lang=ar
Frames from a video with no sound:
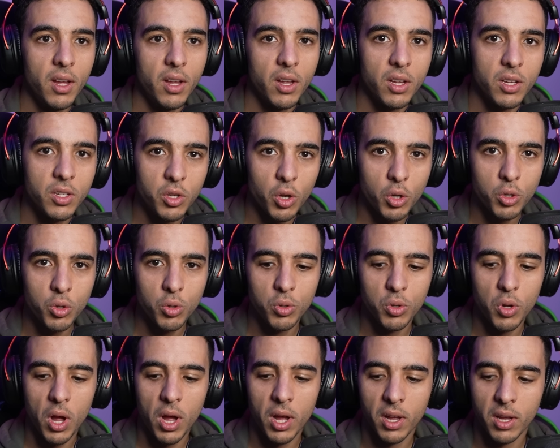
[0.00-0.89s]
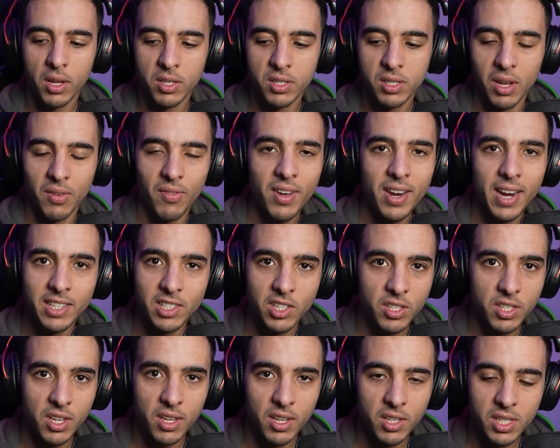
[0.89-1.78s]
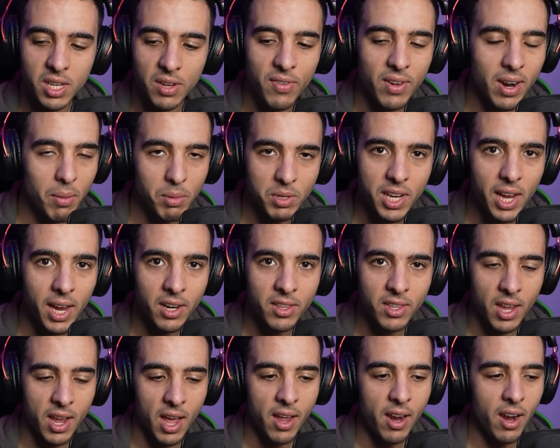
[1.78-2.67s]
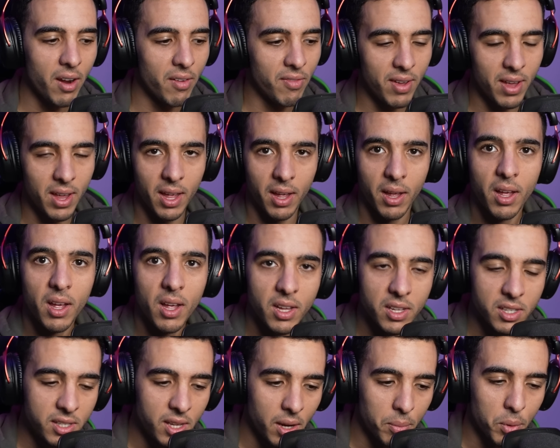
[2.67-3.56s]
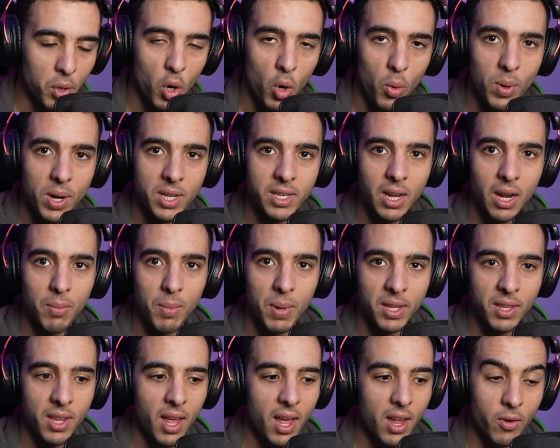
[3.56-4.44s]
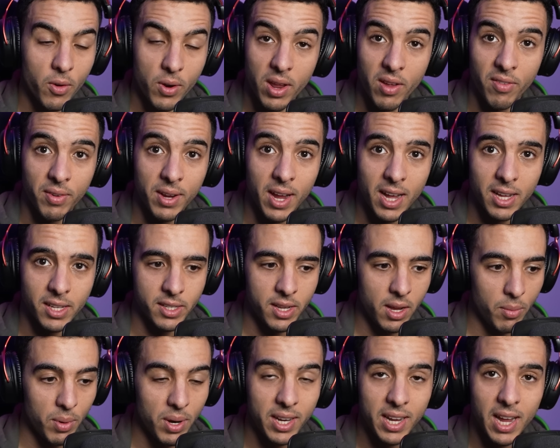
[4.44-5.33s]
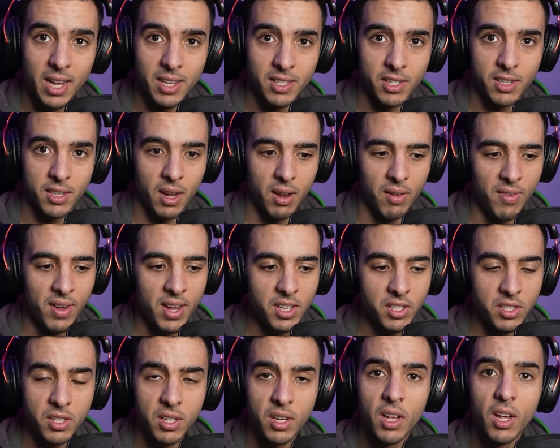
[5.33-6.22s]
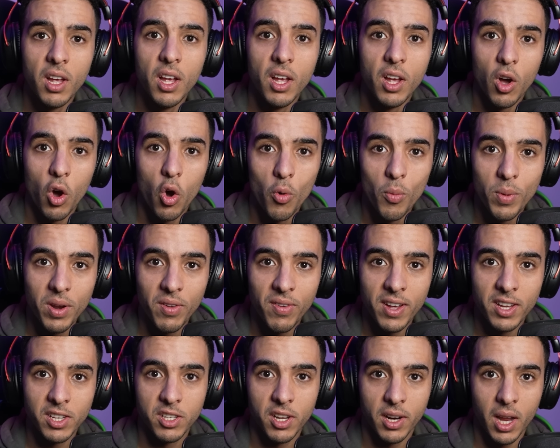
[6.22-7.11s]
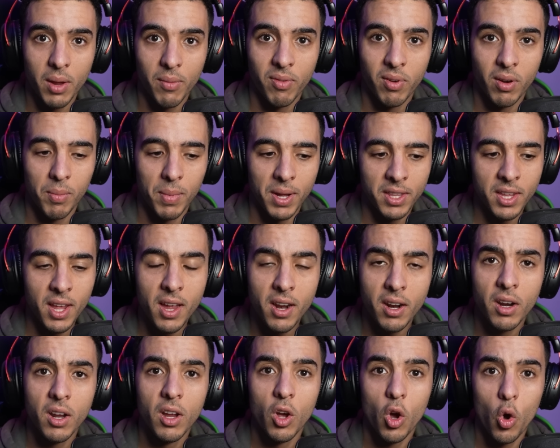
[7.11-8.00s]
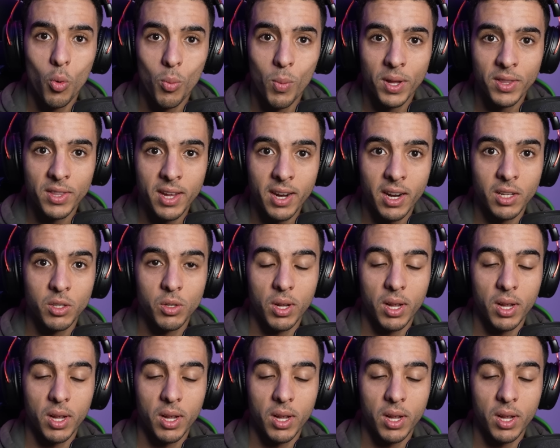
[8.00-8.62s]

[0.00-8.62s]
سيرتو آه، السفر حيت السفر ماشي غير الطياره راه فيه سير طوموبيله حتى المطار وانا في كازا من كازا حتى الفاس ومن فاس ركب في المطار والمطار